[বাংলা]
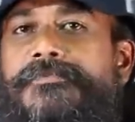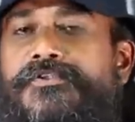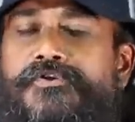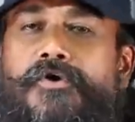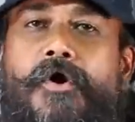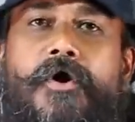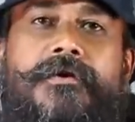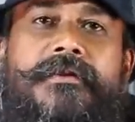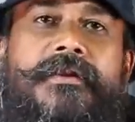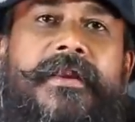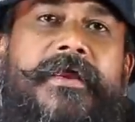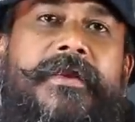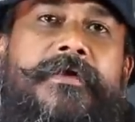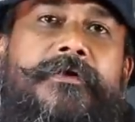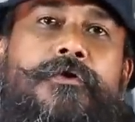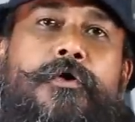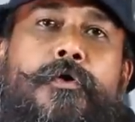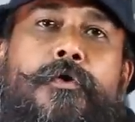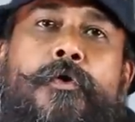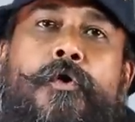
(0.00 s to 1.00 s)

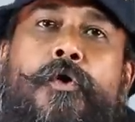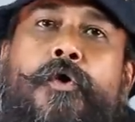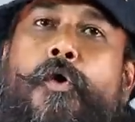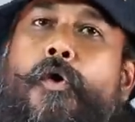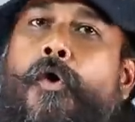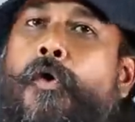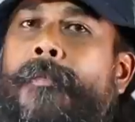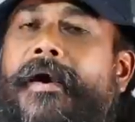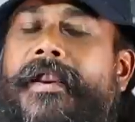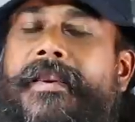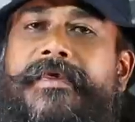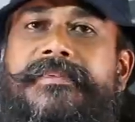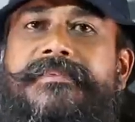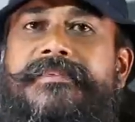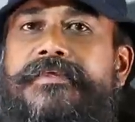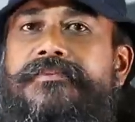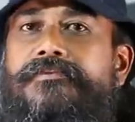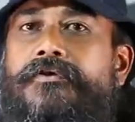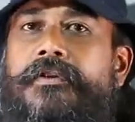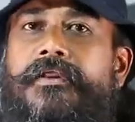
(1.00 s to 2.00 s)
স্কটল্যান্ড um, ও ওমান এই
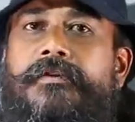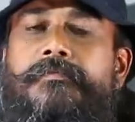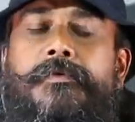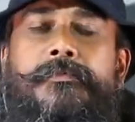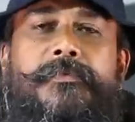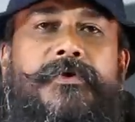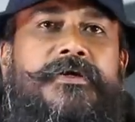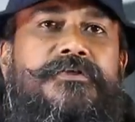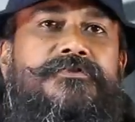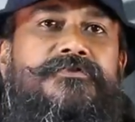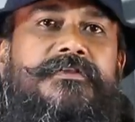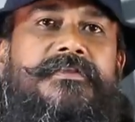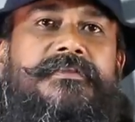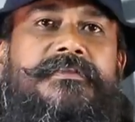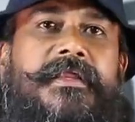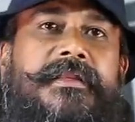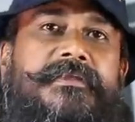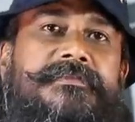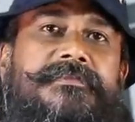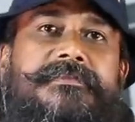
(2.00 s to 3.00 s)
তিন দলের বিপক্ষে যদি
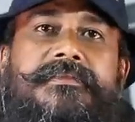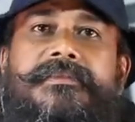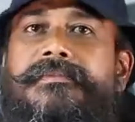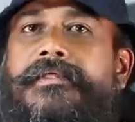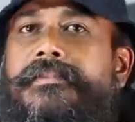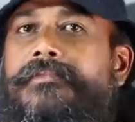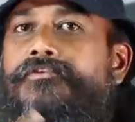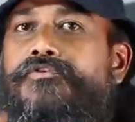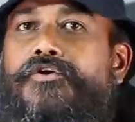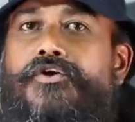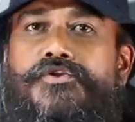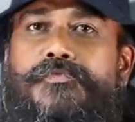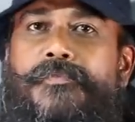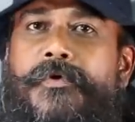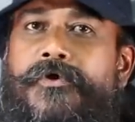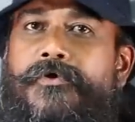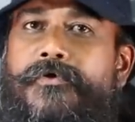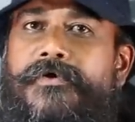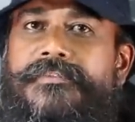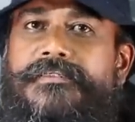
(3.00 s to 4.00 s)
তারা জিতে তাদের দশ
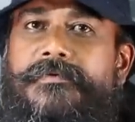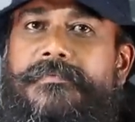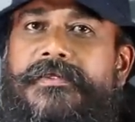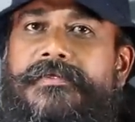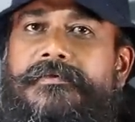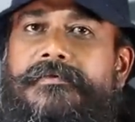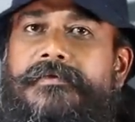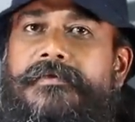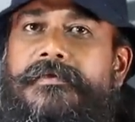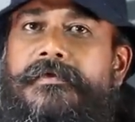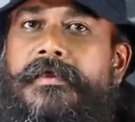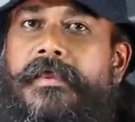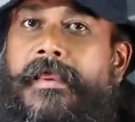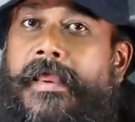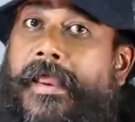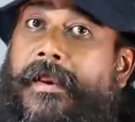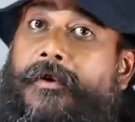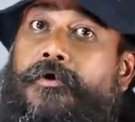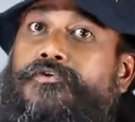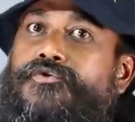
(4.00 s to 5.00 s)
পয়েন্ট হয়ে যাবে
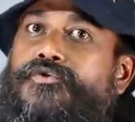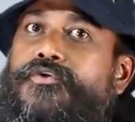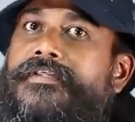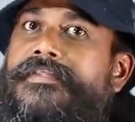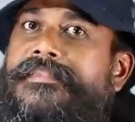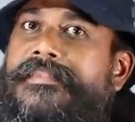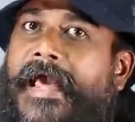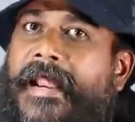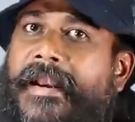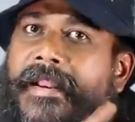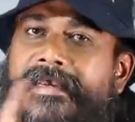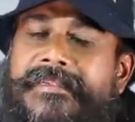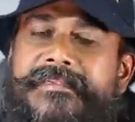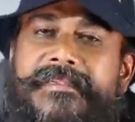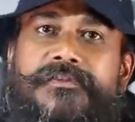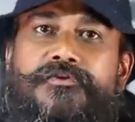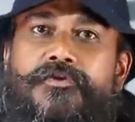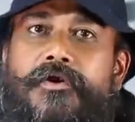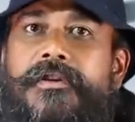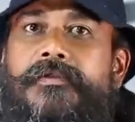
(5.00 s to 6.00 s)
এখন যদি তারাই
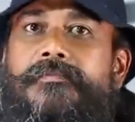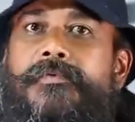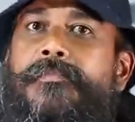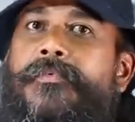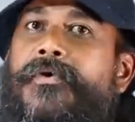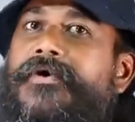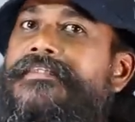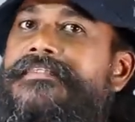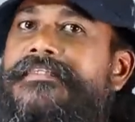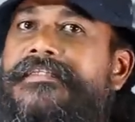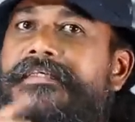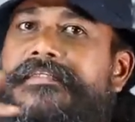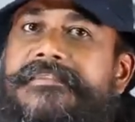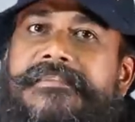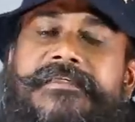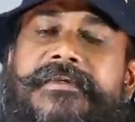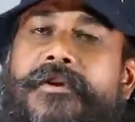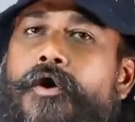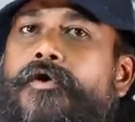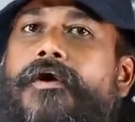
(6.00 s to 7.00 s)
তিন দলের বিপক্ষে জিতে
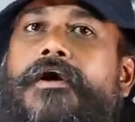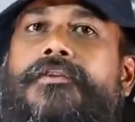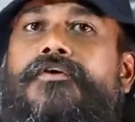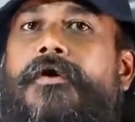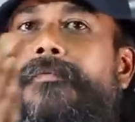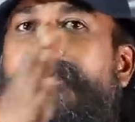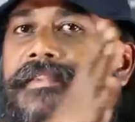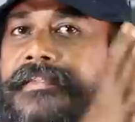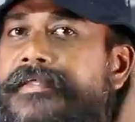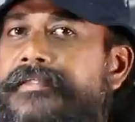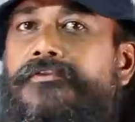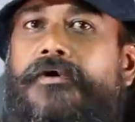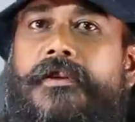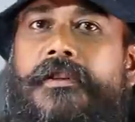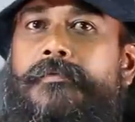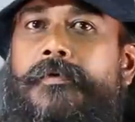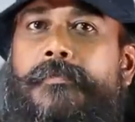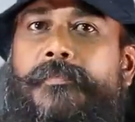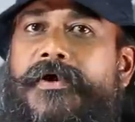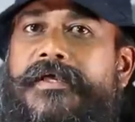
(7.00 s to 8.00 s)
শ্রীলঙ্কা তো আবার তিন
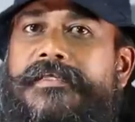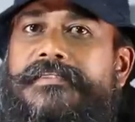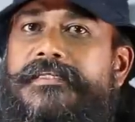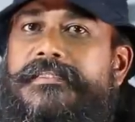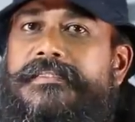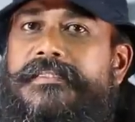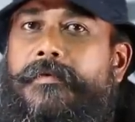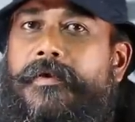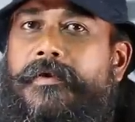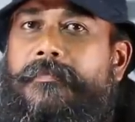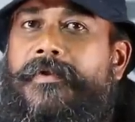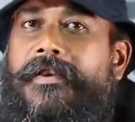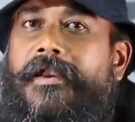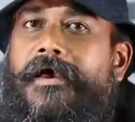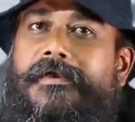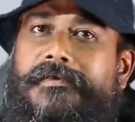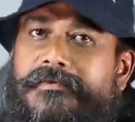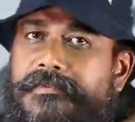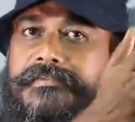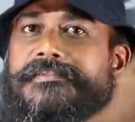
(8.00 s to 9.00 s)
দলের বিপক্ষে জিততে পারবে না
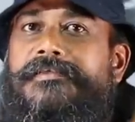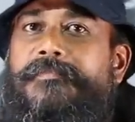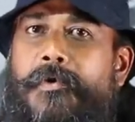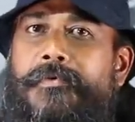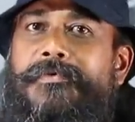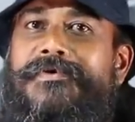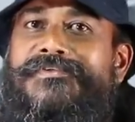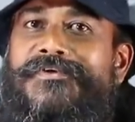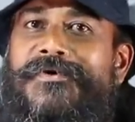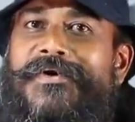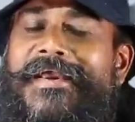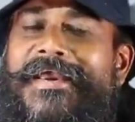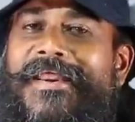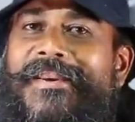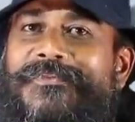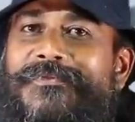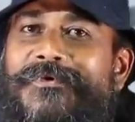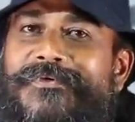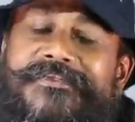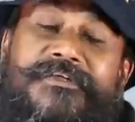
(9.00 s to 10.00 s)
জিম্বাবুয়ের সঙ্গে
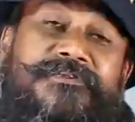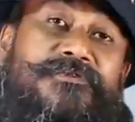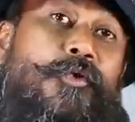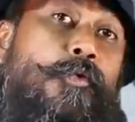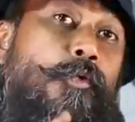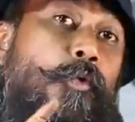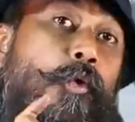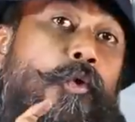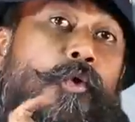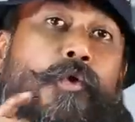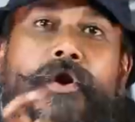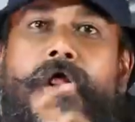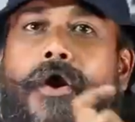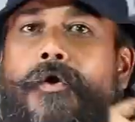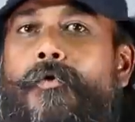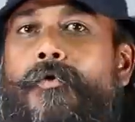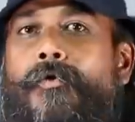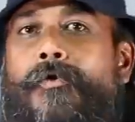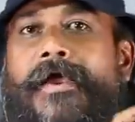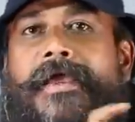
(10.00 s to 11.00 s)
খেলা তো হয়েছে সো কোনো না
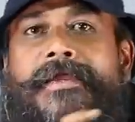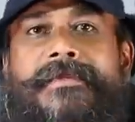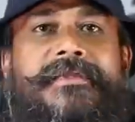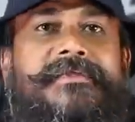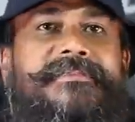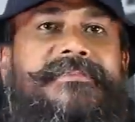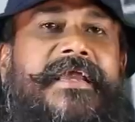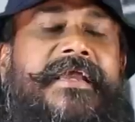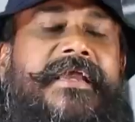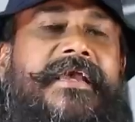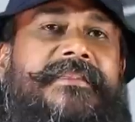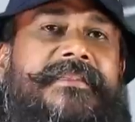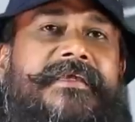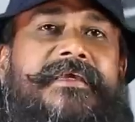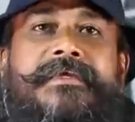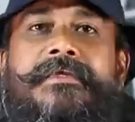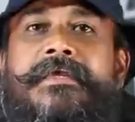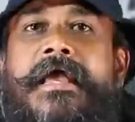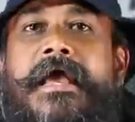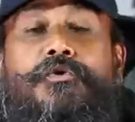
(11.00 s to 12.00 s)
কোনো একটা জায়গাতে
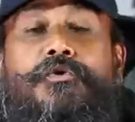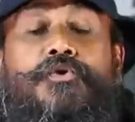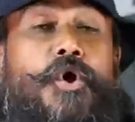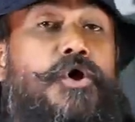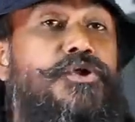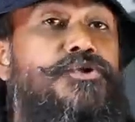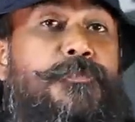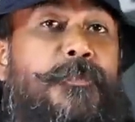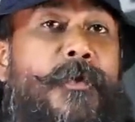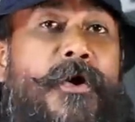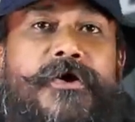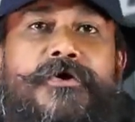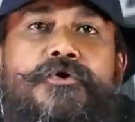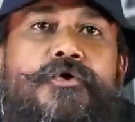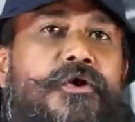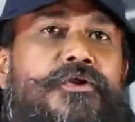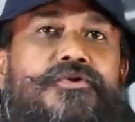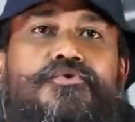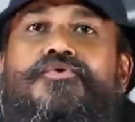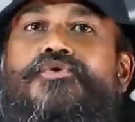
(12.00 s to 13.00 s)
দশ পয়েন্ট
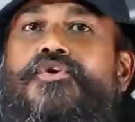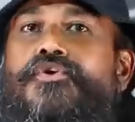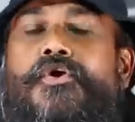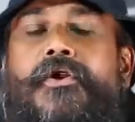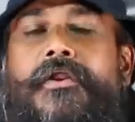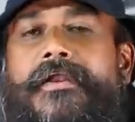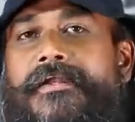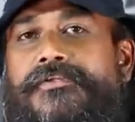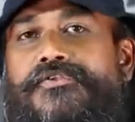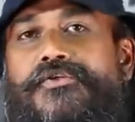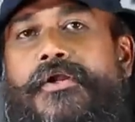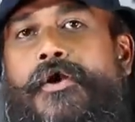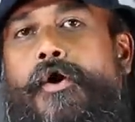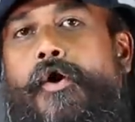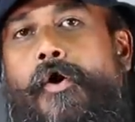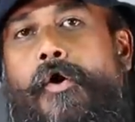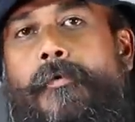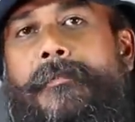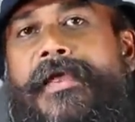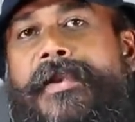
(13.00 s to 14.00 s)
করে দুটো দলের আসলে
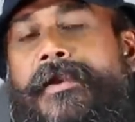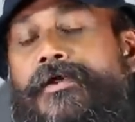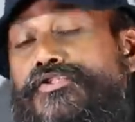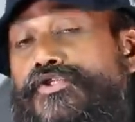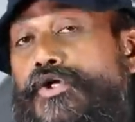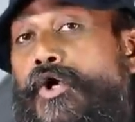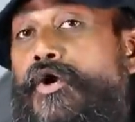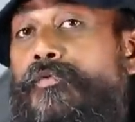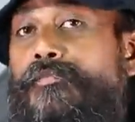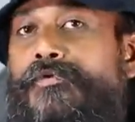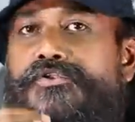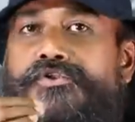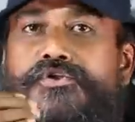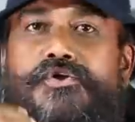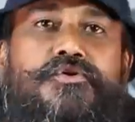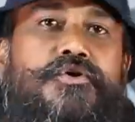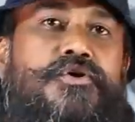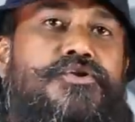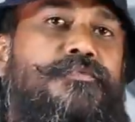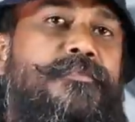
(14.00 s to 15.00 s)
হবে না সর্বোচ্চ
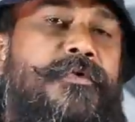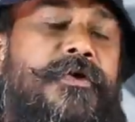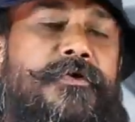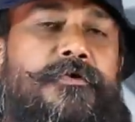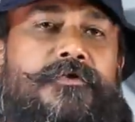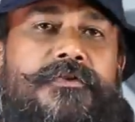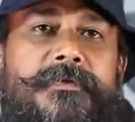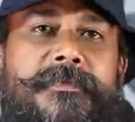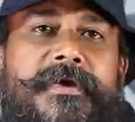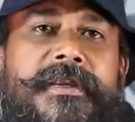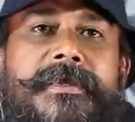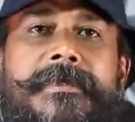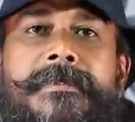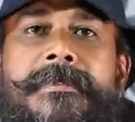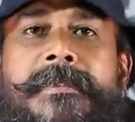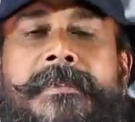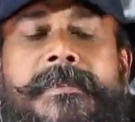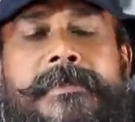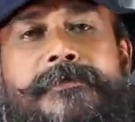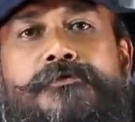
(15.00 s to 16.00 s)
দশ পয়েন্ট হতে পারে
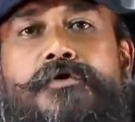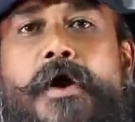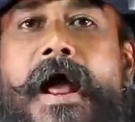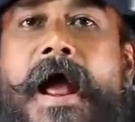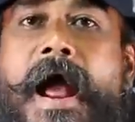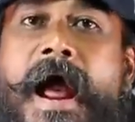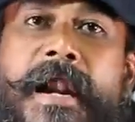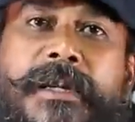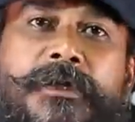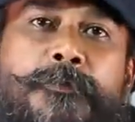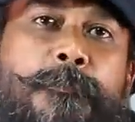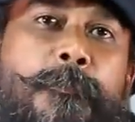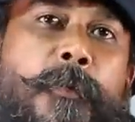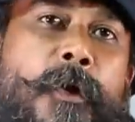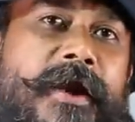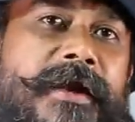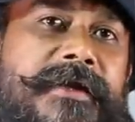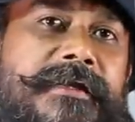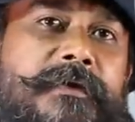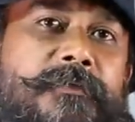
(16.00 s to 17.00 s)
কিন্তু আট
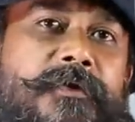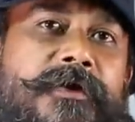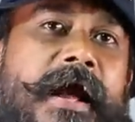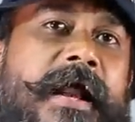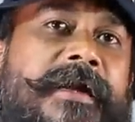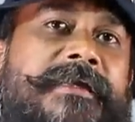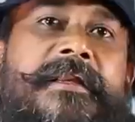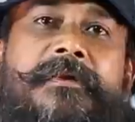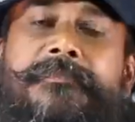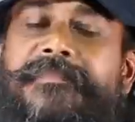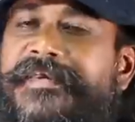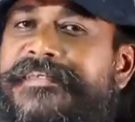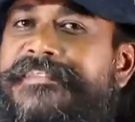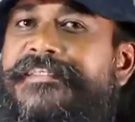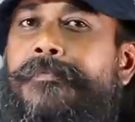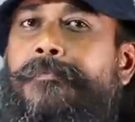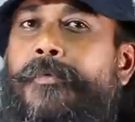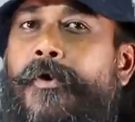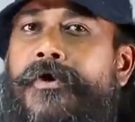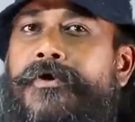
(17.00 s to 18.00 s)
পয়েন্ট এবং আটের
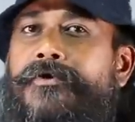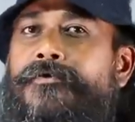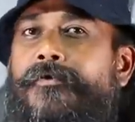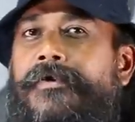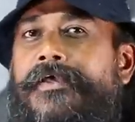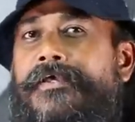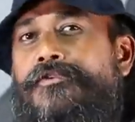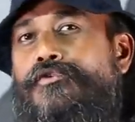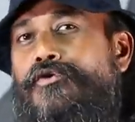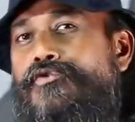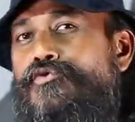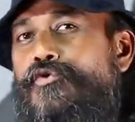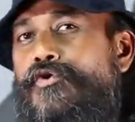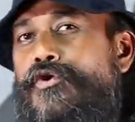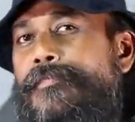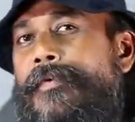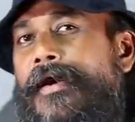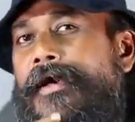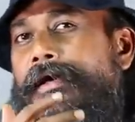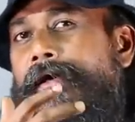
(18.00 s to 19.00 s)
বেশি পয়েন্ট করে কিন্তু
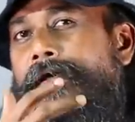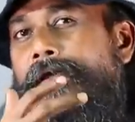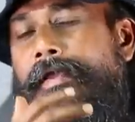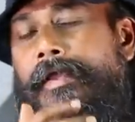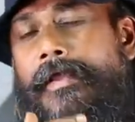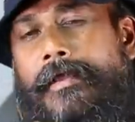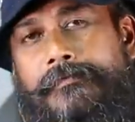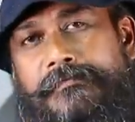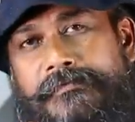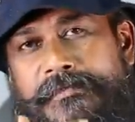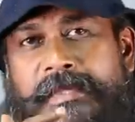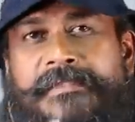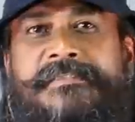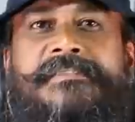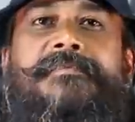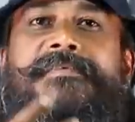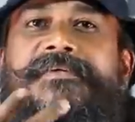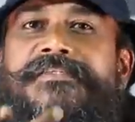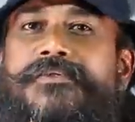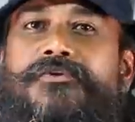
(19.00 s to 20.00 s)
দুই বা তার
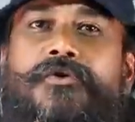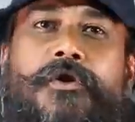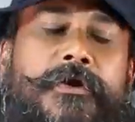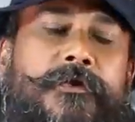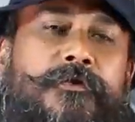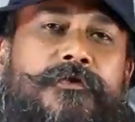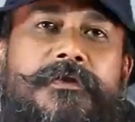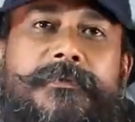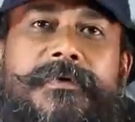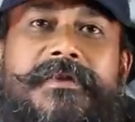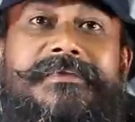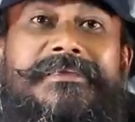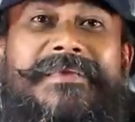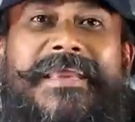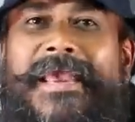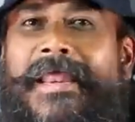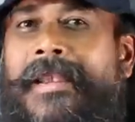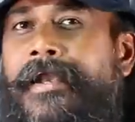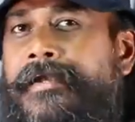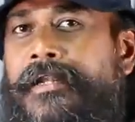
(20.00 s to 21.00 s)
চেয়ে বেশি দলের হতে পারে
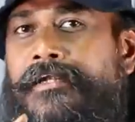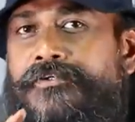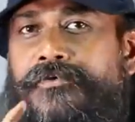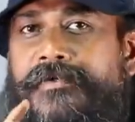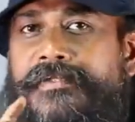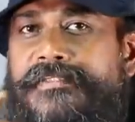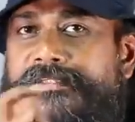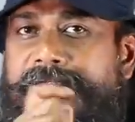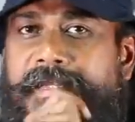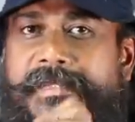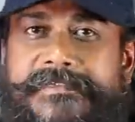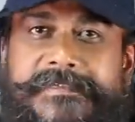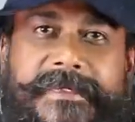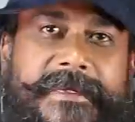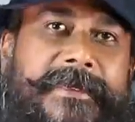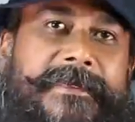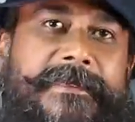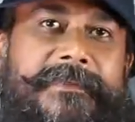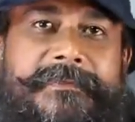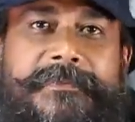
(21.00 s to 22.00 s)
খেলাটা আসলে সেই
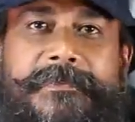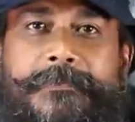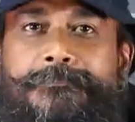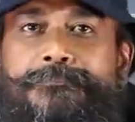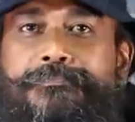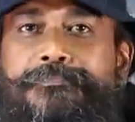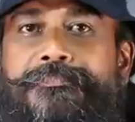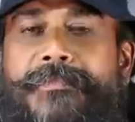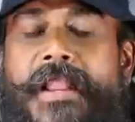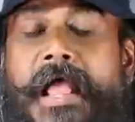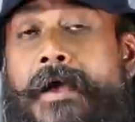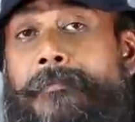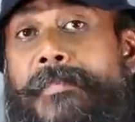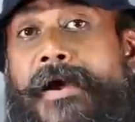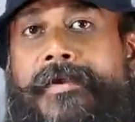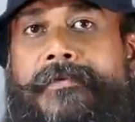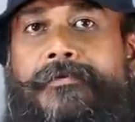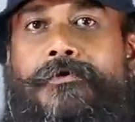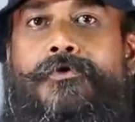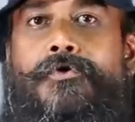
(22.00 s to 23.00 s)
জায়গাটাতেই
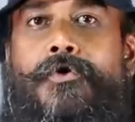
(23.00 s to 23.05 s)
আবার